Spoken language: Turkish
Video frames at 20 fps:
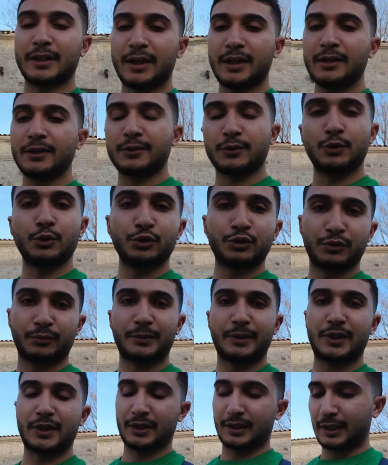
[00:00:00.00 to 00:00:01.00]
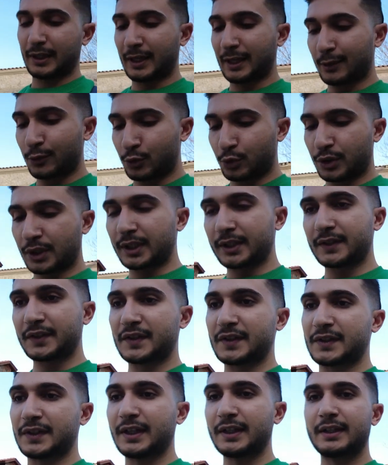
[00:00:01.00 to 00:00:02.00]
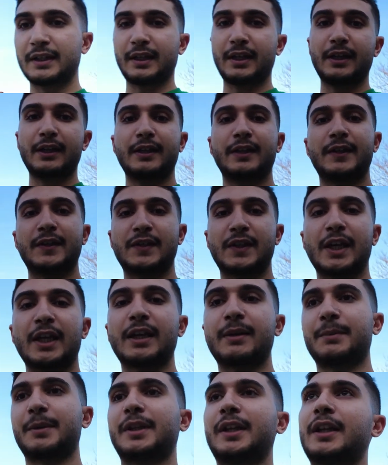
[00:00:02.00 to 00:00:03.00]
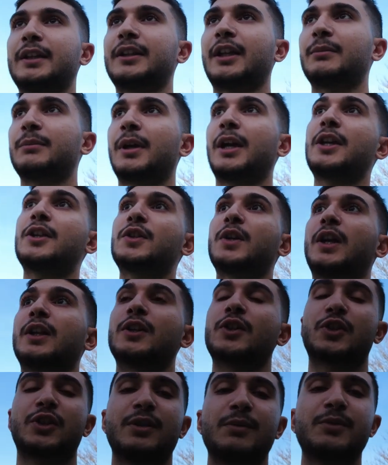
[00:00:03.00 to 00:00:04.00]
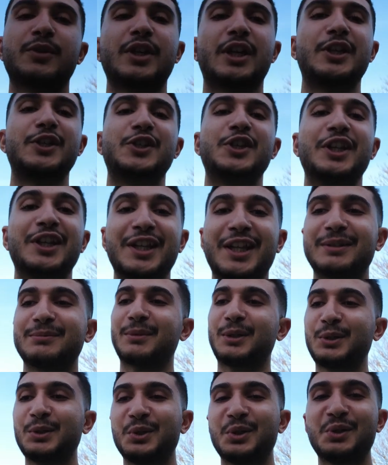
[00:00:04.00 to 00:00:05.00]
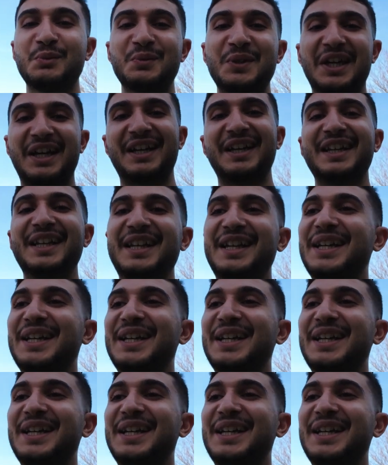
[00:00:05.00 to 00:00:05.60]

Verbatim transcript: da YouTube içinde yani şu an size de Instagram'a da anlatmaya çalıştığım şey cirit atma diyorum ya.